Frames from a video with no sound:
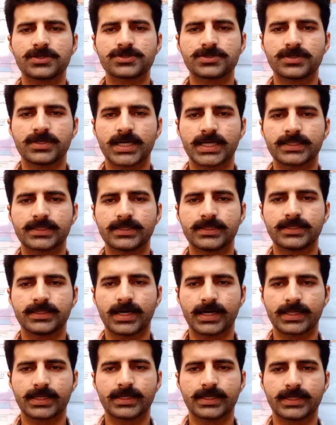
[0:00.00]
नशियाती
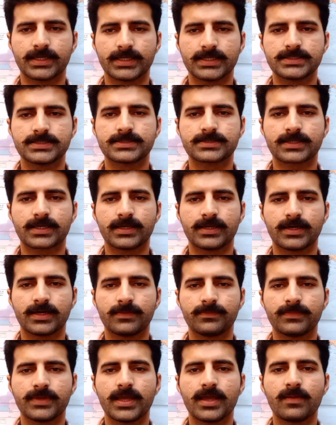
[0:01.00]
इदारा है जिसका
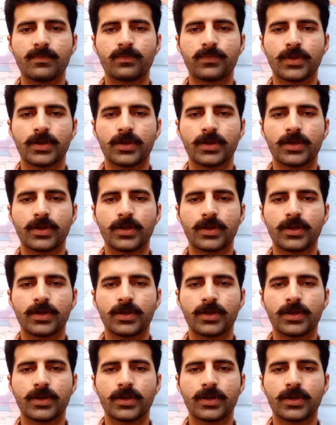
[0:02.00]
नाम है